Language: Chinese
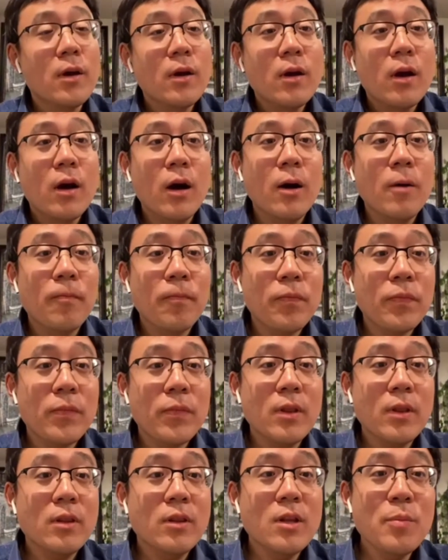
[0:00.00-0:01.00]
嗯，
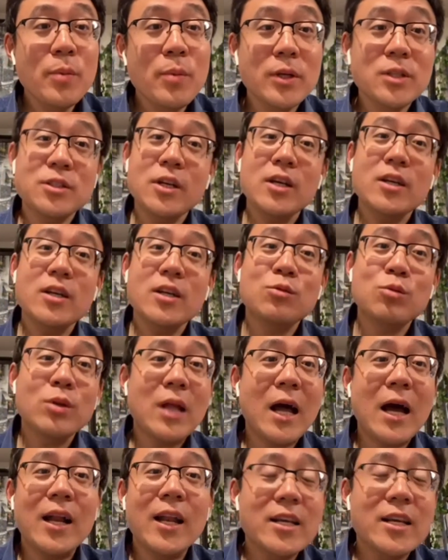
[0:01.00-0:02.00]
那么这个对
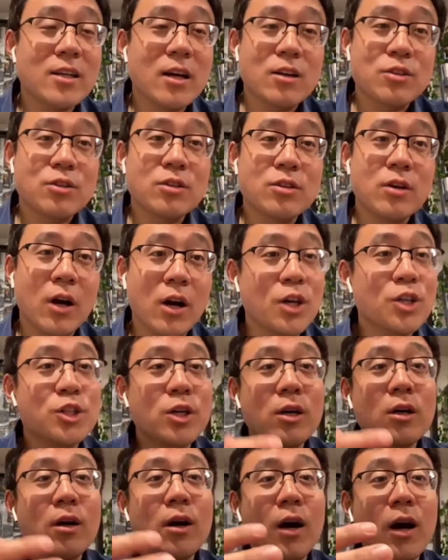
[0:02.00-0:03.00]
他来讲是和
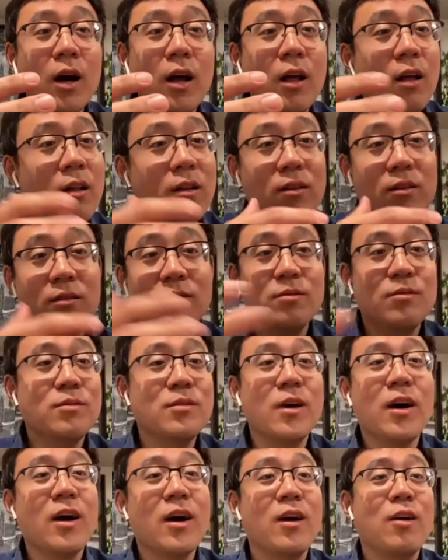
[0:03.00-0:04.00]
声很
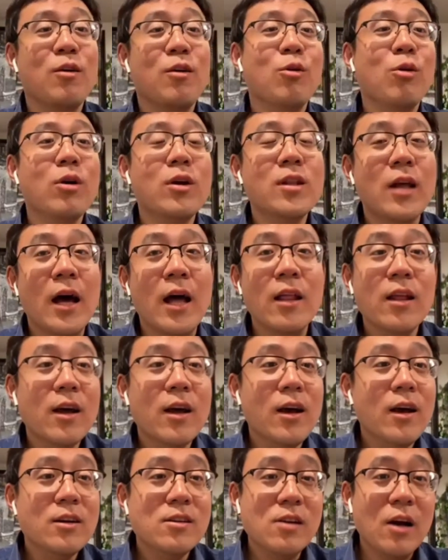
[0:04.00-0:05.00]
很困难，
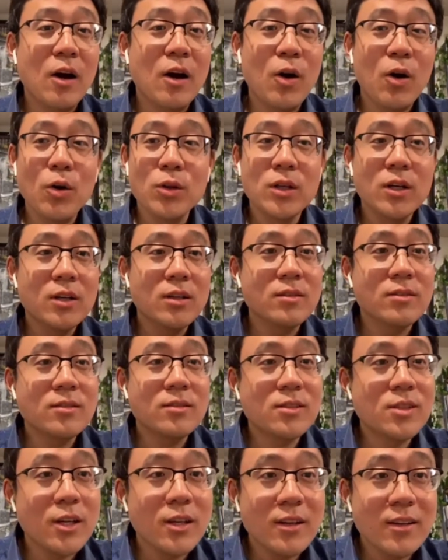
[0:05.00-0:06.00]
然后呢
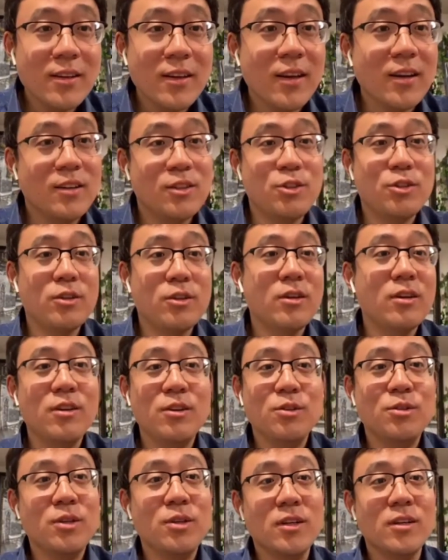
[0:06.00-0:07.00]
这个也
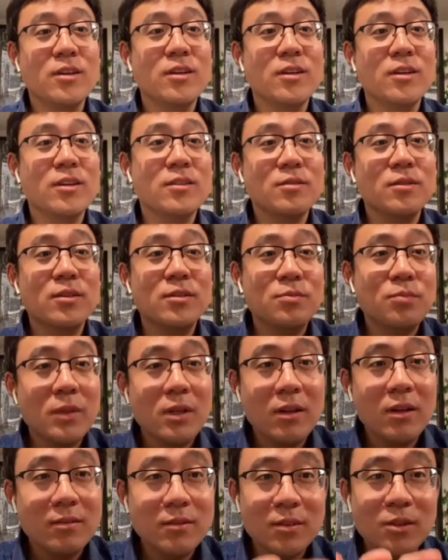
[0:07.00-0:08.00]
是这个
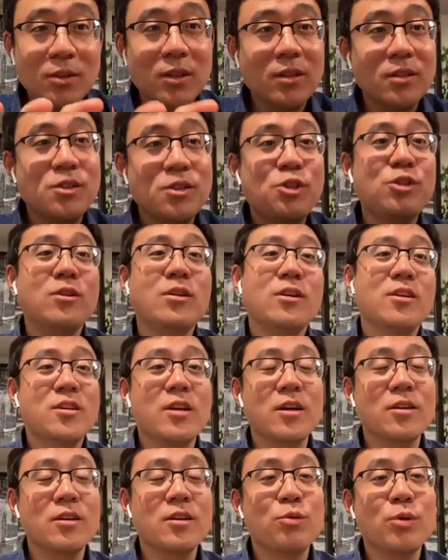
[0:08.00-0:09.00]
这个肢体
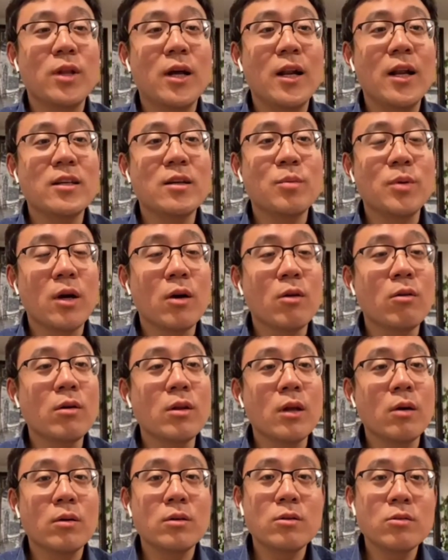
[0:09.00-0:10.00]
上对他来讲比较困
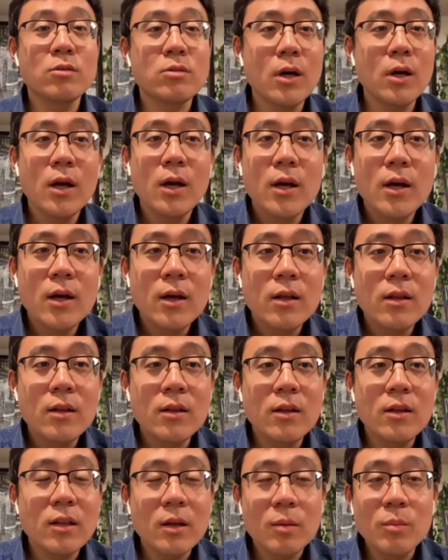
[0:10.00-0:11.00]
难。我就说。
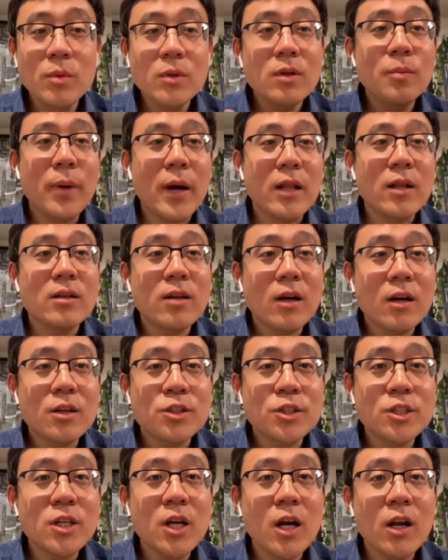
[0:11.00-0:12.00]
你能不能把它当
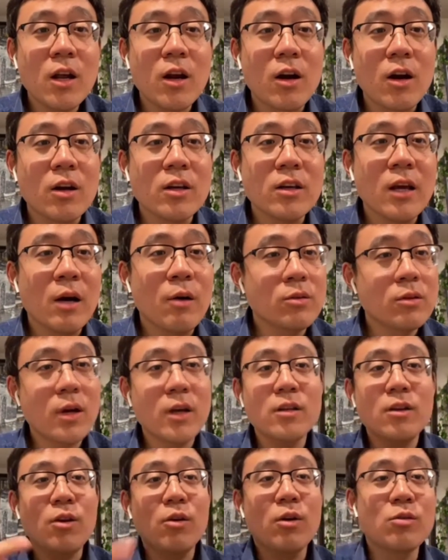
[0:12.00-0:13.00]
视唱练耳一样？我就
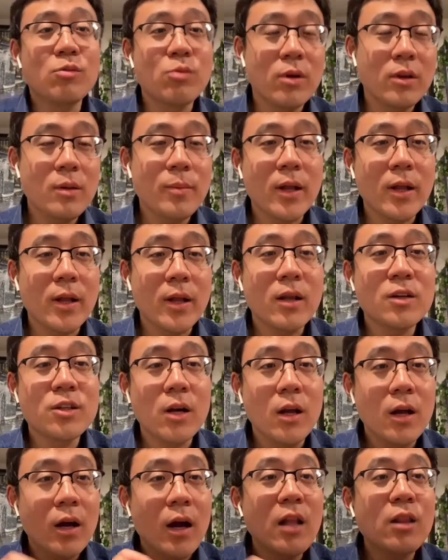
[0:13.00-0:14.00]
给你留个作业，你把它
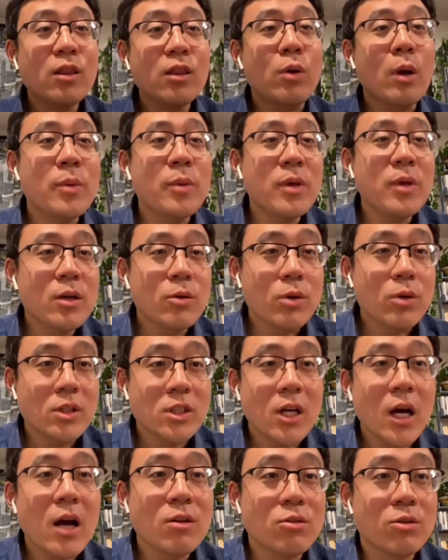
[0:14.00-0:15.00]
上按哆来咪给我
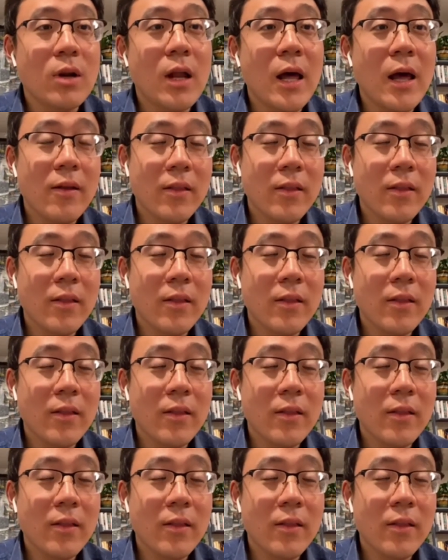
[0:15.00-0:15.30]
唱出来。